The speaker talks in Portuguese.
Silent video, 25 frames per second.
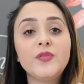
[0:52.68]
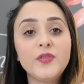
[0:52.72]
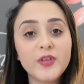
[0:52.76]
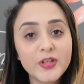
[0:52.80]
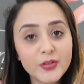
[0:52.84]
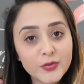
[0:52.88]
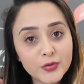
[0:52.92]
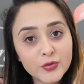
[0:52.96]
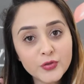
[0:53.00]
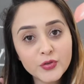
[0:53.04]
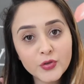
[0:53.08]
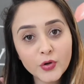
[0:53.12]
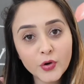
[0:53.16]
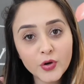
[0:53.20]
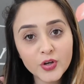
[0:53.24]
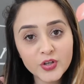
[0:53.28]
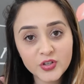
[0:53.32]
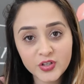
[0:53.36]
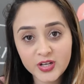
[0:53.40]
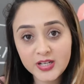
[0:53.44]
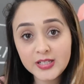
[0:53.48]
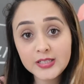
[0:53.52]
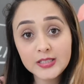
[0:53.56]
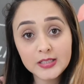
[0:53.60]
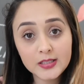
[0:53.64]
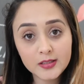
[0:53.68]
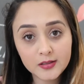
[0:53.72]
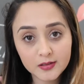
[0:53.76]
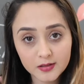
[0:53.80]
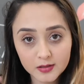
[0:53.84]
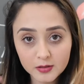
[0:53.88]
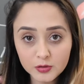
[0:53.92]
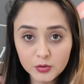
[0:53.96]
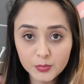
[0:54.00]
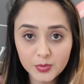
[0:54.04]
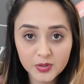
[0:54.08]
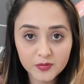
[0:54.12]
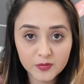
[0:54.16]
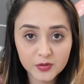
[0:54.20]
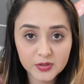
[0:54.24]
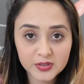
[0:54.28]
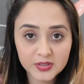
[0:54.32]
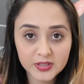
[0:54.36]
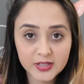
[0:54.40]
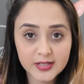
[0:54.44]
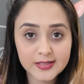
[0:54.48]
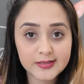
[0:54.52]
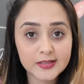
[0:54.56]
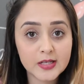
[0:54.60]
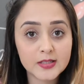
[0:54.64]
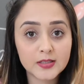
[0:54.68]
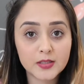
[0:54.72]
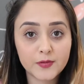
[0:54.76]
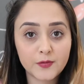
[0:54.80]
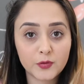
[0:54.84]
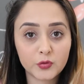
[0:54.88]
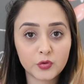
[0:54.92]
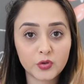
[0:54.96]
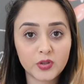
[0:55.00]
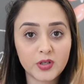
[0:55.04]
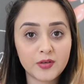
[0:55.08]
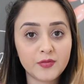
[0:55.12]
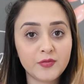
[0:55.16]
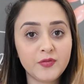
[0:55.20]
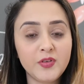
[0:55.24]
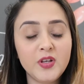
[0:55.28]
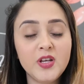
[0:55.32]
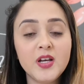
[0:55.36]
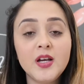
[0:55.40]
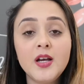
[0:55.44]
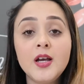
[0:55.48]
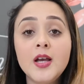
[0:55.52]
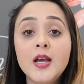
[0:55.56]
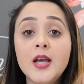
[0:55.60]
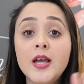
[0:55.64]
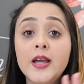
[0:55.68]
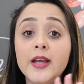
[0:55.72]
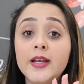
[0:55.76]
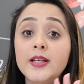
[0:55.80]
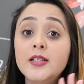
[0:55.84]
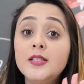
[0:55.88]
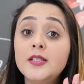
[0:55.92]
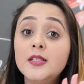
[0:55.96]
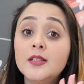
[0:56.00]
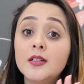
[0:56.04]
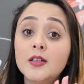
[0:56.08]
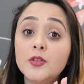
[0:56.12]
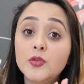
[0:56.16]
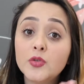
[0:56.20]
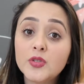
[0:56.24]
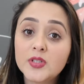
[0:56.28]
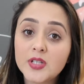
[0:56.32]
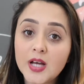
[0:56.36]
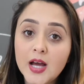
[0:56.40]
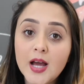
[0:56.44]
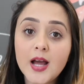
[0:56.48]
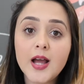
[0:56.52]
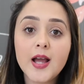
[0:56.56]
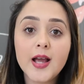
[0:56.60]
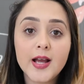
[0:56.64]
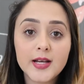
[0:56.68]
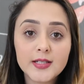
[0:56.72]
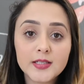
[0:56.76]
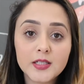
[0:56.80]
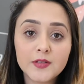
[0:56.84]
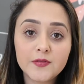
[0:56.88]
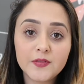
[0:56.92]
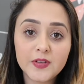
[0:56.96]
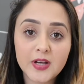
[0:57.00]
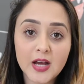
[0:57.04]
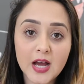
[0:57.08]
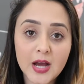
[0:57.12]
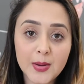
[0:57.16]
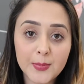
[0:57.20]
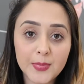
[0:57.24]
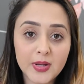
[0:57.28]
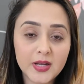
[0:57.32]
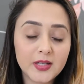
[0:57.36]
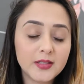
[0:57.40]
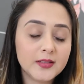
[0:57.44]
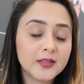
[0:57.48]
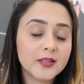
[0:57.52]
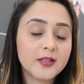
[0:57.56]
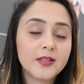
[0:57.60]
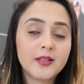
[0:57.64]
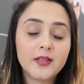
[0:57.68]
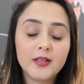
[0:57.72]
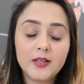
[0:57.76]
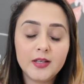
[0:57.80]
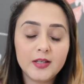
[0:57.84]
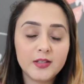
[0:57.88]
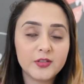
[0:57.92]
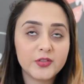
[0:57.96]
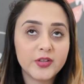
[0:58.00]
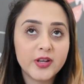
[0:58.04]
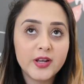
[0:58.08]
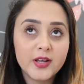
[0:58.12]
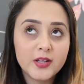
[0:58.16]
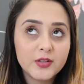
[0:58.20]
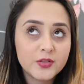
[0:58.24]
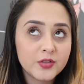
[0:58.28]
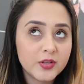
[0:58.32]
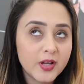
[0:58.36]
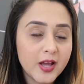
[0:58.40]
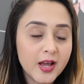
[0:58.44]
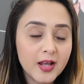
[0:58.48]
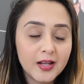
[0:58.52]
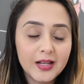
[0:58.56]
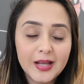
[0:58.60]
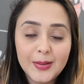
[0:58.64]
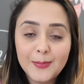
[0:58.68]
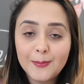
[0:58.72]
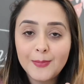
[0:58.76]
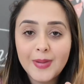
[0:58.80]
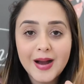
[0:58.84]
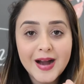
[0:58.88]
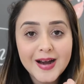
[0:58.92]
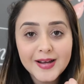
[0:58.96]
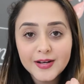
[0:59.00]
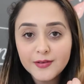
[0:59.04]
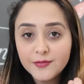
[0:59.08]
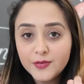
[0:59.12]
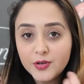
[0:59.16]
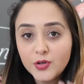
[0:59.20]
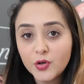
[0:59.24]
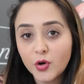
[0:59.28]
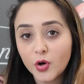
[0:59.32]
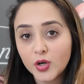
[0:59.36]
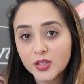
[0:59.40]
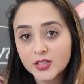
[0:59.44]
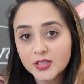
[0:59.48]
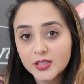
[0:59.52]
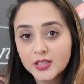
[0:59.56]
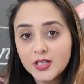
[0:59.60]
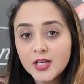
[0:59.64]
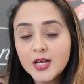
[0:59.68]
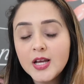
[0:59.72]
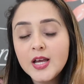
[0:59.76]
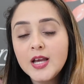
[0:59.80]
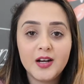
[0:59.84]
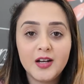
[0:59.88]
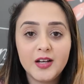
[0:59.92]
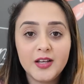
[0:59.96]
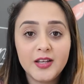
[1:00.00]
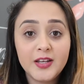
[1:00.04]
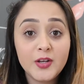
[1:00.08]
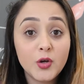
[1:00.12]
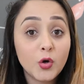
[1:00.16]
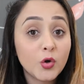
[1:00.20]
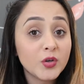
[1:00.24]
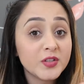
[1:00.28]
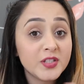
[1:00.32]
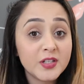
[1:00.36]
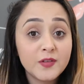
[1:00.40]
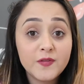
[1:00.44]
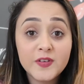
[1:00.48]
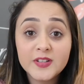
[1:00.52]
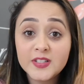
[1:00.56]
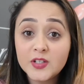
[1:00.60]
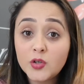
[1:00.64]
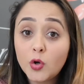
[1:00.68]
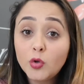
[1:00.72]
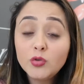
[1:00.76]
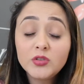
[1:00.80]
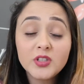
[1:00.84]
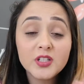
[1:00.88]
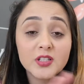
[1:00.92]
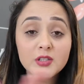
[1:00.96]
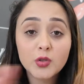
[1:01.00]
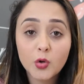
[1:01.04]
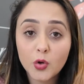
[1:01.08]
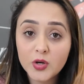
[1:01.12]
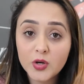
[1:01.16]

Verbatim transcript: o vídeo de hoje é ensinando pra vocês essa fotografia, ensinando a usar essa ferramenta que, gente, ela é maravilhosa. Uh, e eu consigo fazer outras